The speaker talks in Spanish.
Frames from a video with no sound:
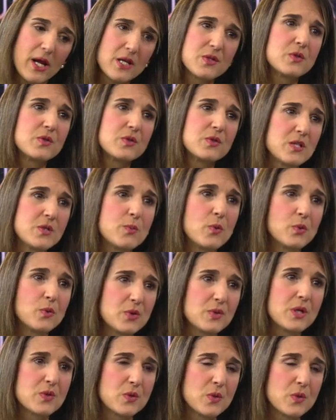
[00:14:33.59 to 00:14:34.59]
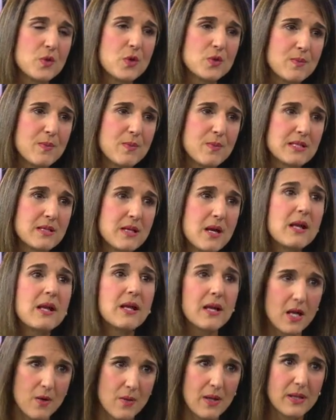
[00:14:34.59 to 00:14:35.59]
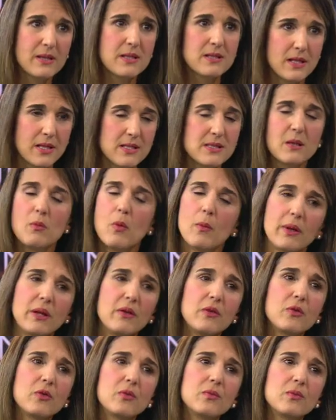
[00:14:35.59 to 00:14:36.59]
esos tres puntos que son los más relevantes en este momento.